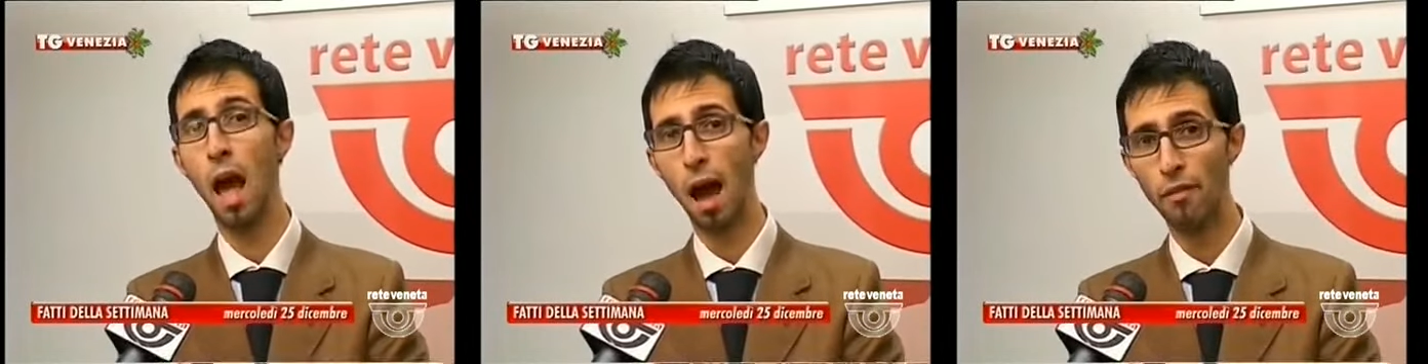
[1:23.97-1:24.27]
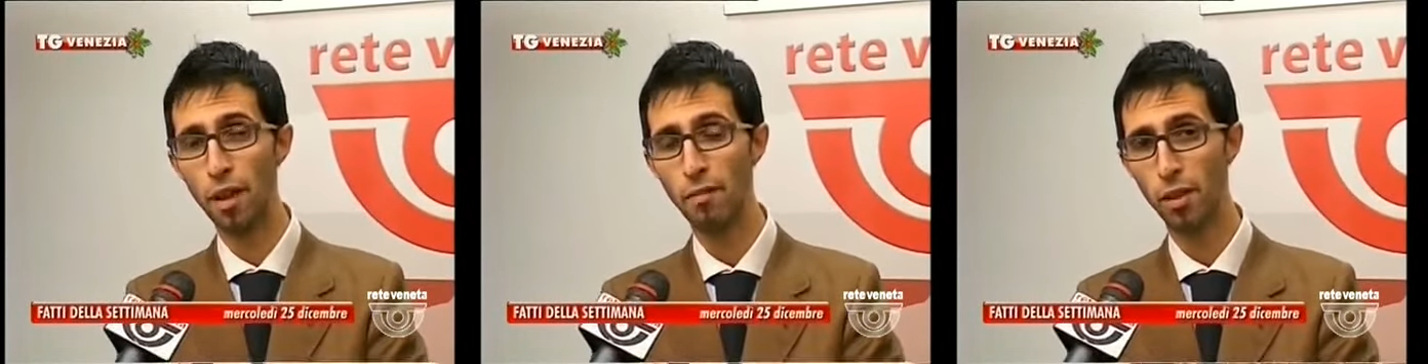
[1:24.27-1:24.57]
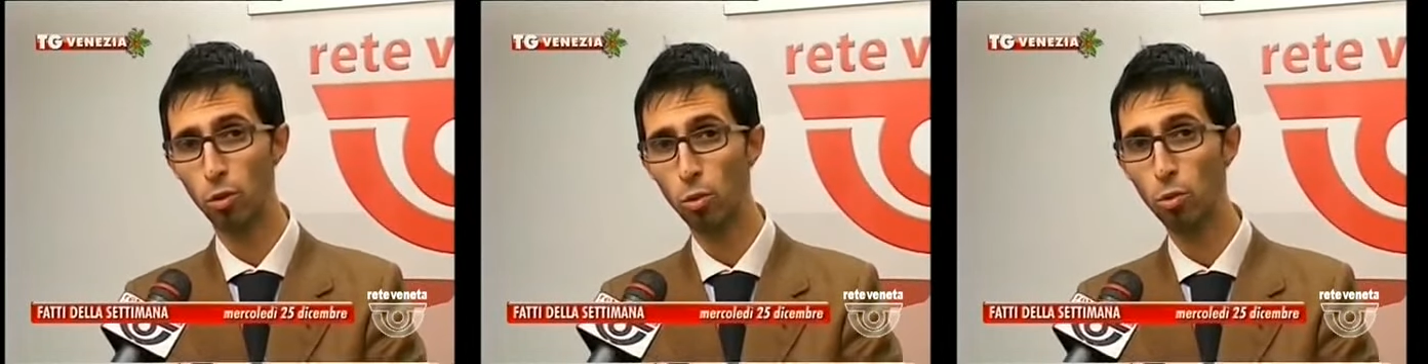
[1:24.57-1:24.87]
aver
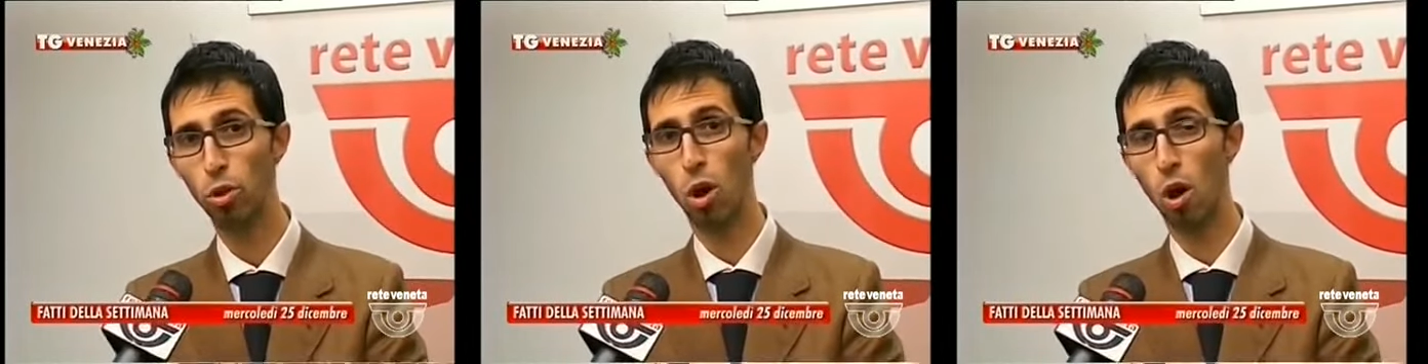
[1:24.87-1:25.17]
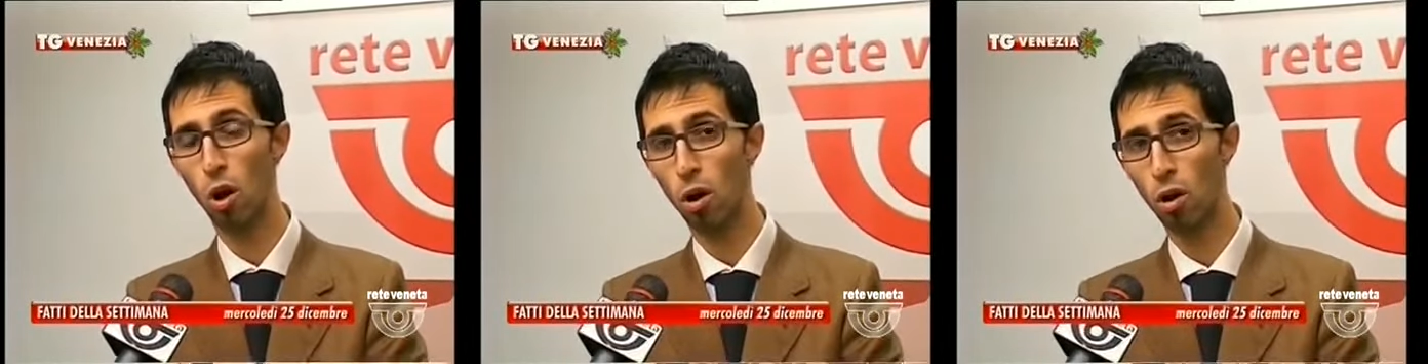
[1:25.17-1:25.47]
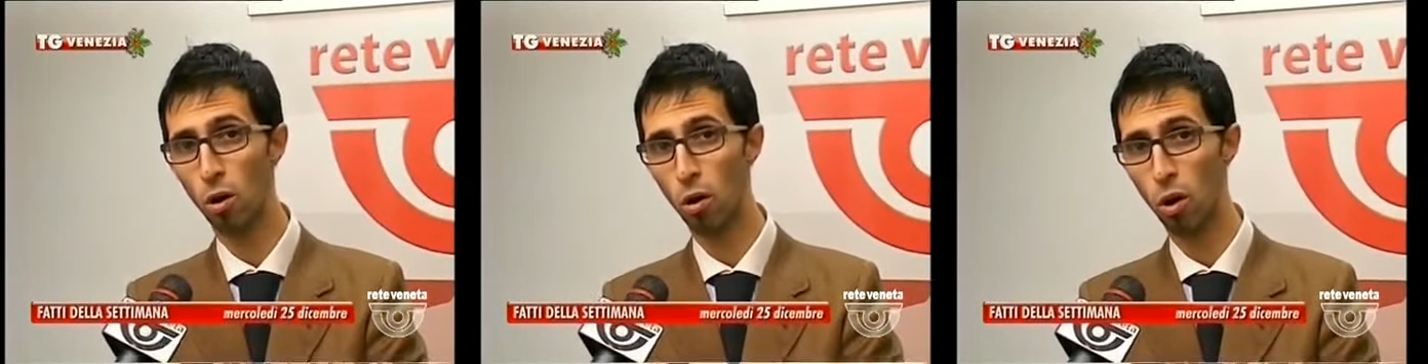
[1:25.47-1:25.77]
venduto
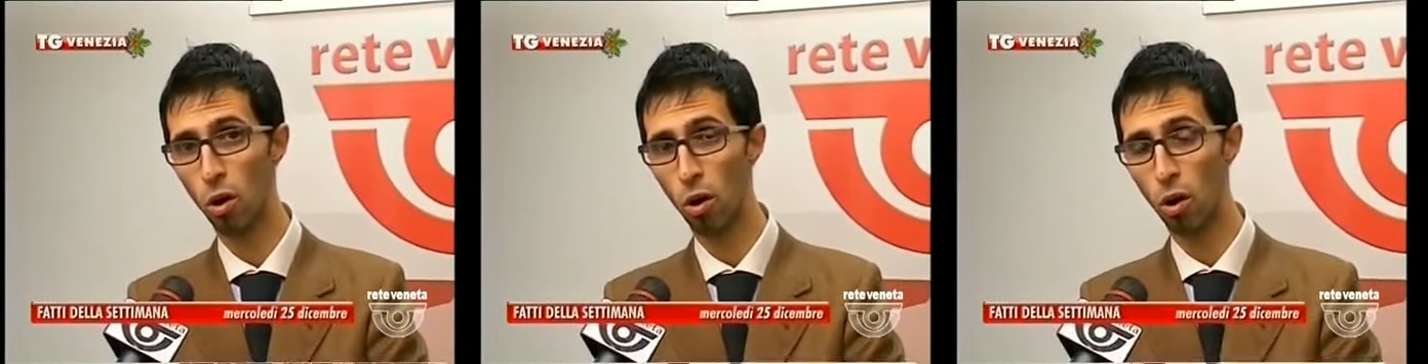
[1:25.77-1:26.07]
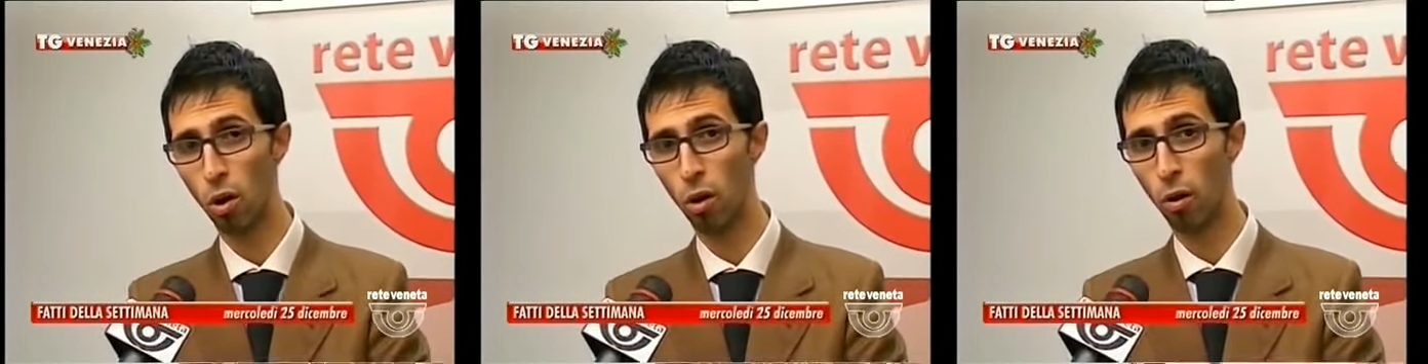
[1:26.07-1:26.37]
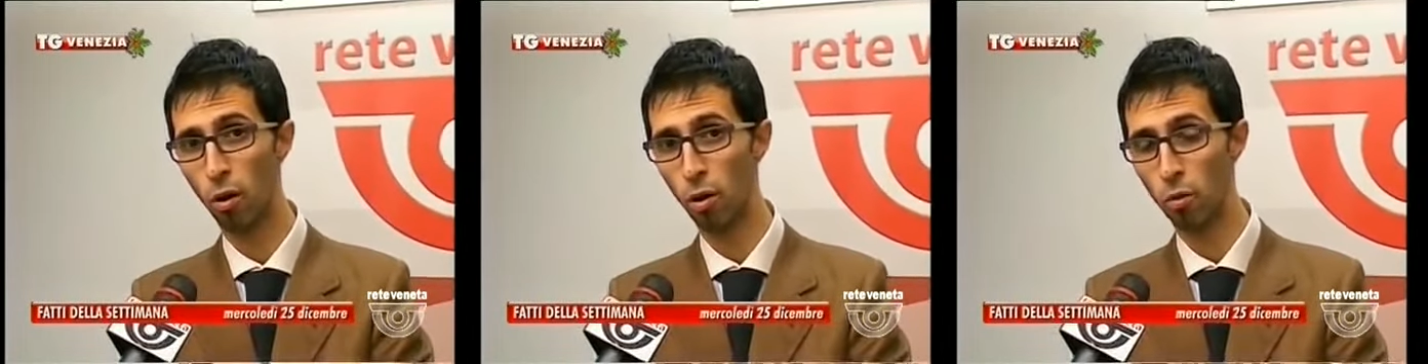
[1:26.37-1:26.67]

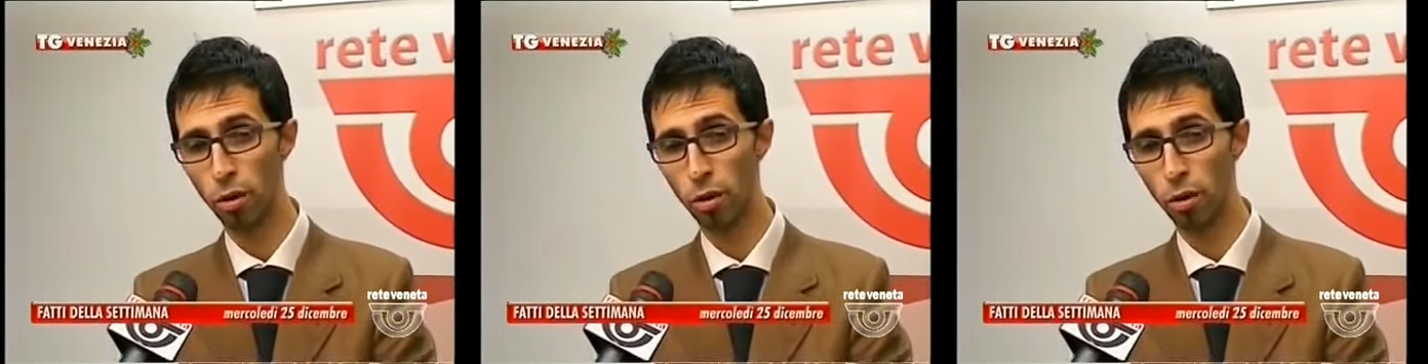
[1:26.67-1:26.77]
oh,